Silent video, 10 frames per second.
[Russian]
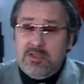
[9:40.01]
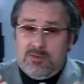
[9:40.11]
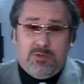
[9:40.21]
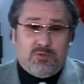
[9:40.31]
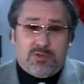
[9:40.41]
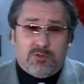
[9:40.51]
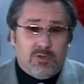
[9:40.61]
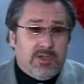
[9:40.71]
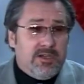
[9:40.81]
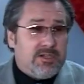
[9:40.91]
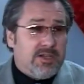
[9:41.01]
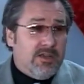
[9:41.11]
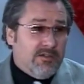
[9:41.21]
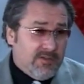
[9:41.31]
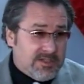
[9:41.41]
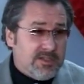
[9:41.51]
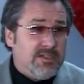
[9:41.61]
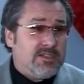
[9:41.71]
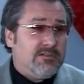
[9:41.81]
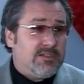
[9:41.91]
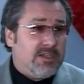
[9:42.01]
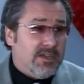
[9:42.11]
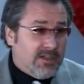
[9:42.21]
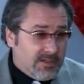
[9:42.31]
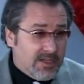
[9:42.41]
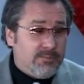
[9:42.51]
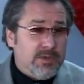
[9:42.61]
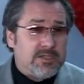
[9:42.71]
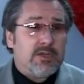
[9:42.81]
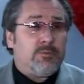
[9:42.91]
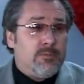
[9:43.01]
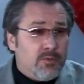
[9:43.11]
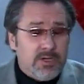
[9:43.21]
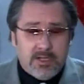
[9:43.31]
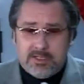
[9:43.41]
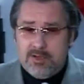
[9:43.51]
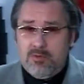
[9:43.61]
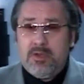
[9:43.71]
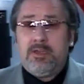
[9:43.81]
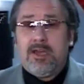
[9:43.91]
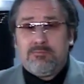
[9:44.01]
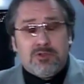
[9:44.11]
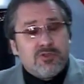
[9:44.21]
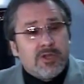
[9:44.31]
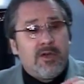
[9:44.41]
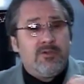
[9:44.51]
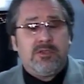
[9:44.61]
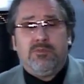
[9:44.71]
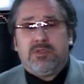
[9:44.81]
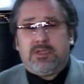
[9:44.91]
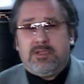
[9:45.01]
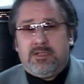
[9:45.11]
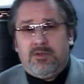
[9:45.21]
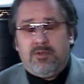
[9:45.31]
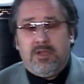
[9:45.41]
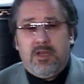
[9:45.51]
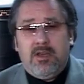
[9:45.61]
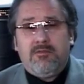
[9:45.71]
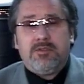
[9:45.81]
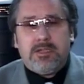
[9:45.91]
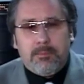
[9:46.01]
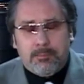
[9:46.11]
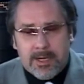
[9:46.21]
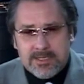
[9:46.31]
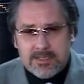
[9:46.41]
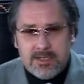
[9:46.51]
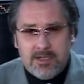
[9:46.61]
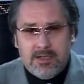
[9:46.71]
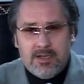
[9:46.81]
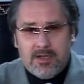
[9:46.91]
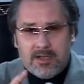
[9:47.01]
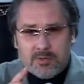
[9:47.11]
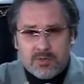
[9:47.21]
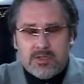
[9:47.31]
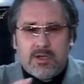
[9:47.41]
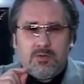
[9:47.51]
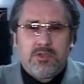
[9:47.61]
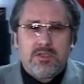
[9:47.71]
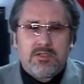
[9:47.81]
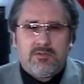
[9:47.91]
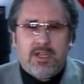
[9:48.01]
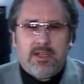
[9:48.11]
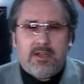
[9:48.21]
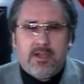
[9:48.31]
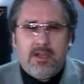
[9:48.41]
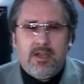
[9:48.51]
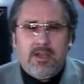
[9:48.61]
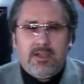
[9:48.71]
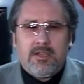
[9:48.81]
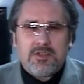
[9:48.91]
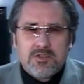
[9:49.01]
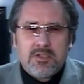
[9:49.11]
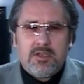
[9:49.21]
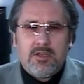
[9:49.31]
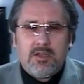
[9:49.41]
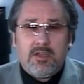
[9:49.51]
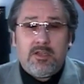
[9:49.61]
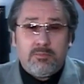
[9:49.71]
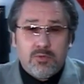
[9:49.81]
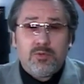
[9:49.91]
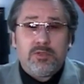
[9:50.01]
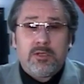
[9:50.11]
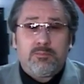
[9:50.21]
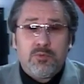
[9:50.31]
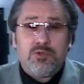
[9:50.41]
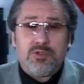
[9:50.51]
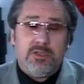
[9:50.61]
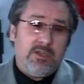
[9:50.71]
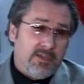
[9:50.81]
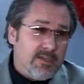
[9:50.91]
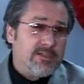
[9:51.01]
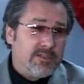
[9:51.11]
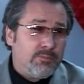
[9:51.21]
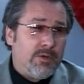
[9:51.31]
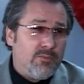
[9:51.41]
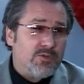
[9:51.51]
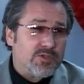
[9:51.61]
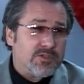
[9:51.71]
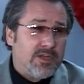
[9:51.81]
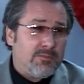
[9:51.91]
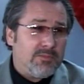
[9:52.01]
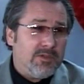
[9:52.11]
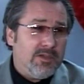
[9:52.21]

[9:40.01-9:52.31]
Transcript: Тебе нужно только лишь воздействовать на епископа. Более того, я обещаю тебе, сказал он, все пастыри – которые находятся в лагере, должны и будут отпущены, если ты поможешь нам.